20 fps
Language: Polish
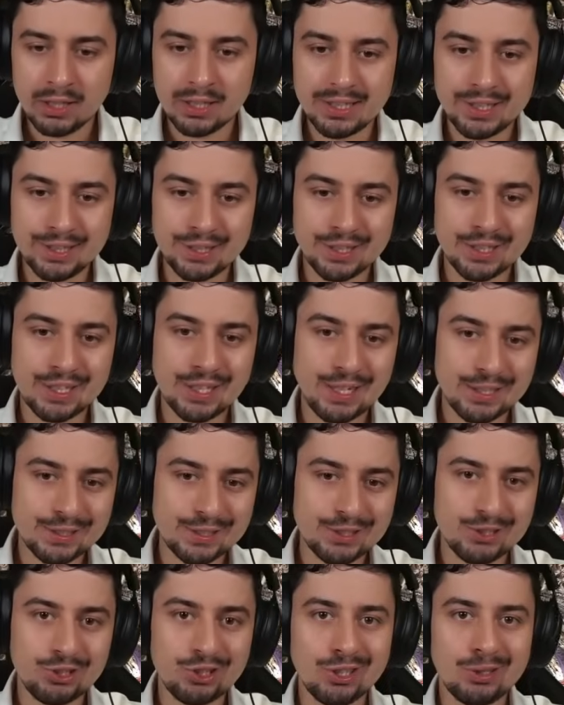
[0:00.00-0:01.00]
E,
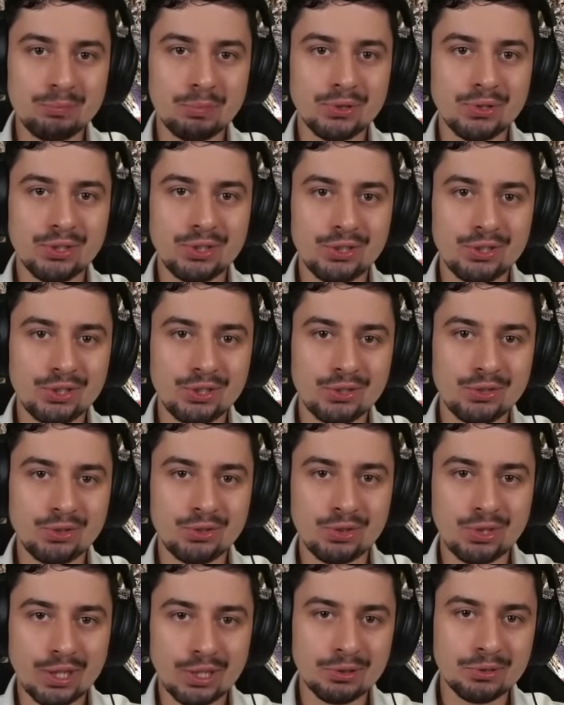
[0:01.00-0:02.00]
klasyczne podejście
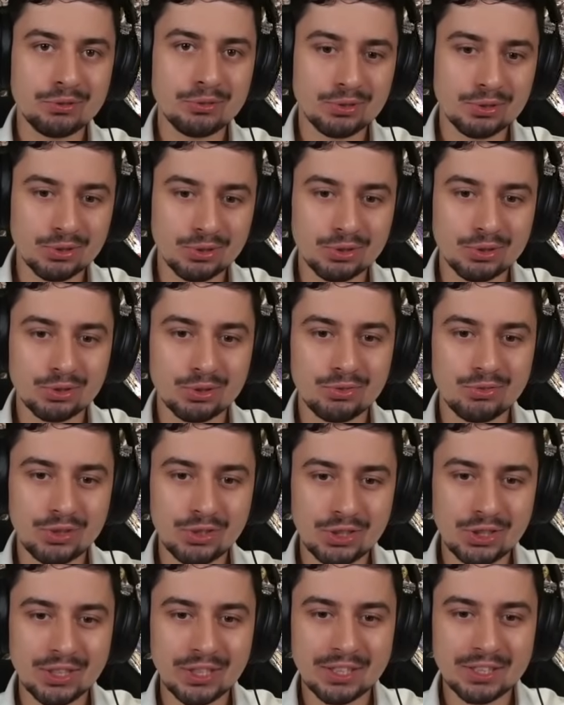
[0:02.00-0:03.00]
do szachów, no to
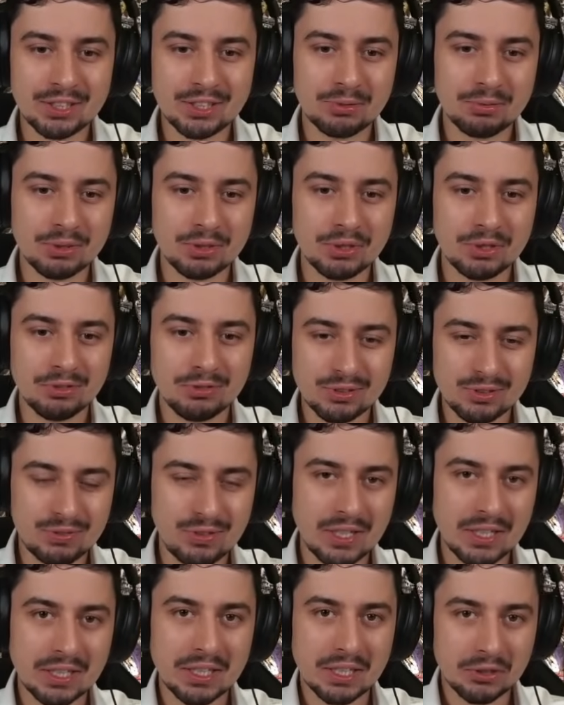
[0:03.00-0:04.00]
oczywiście natychmiastowa
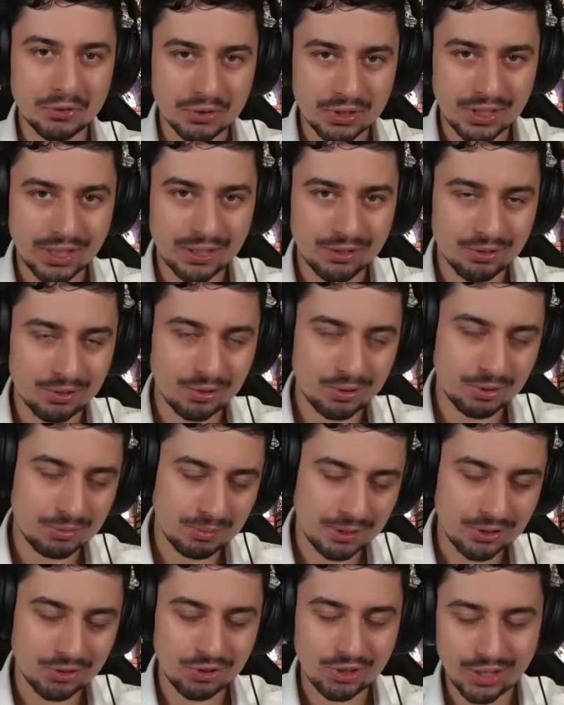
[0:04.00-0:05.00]
walka o centrum,
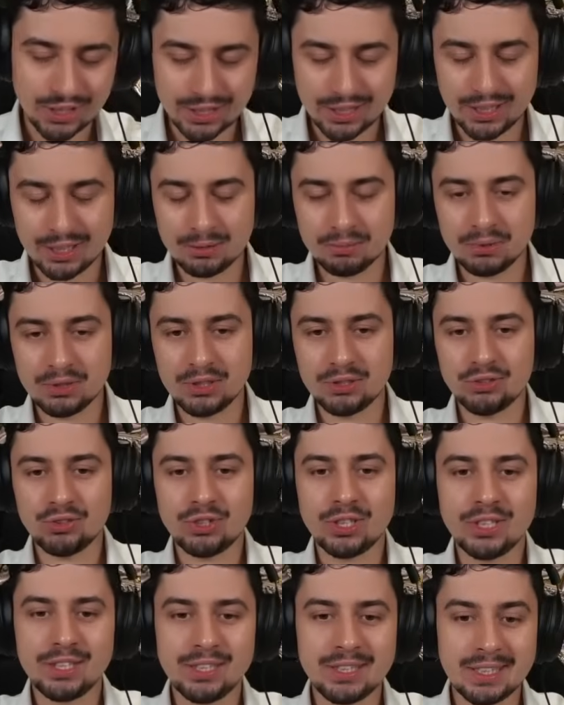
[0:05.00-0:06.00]
E4 albo D4,
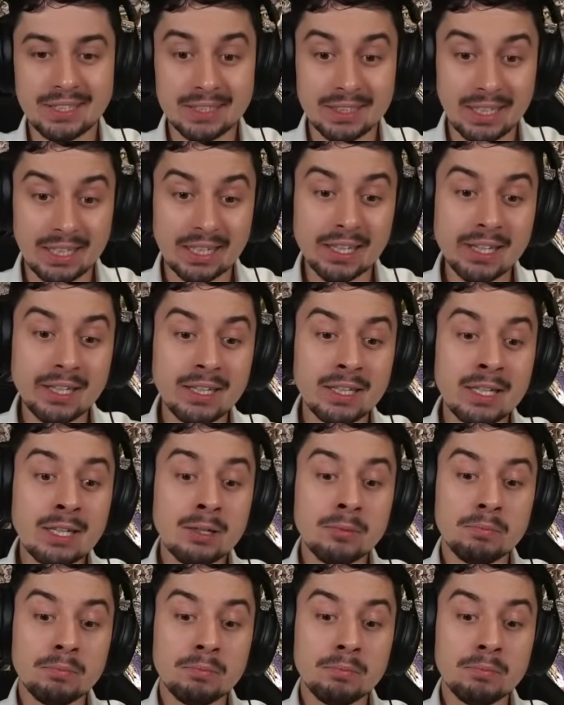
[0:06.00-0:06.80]
4 i tak dalej.